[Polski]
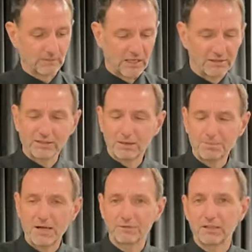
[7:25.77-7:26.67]
Ale tak
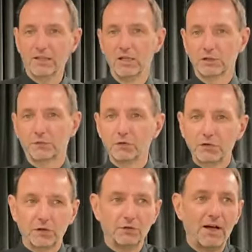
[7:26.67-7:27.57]
naprawdę to
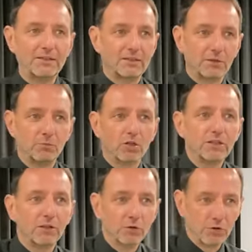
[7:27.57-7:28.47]
funkcjonowanie tych
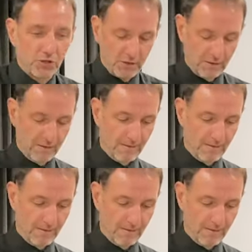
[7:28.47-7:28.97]
młodych ludzi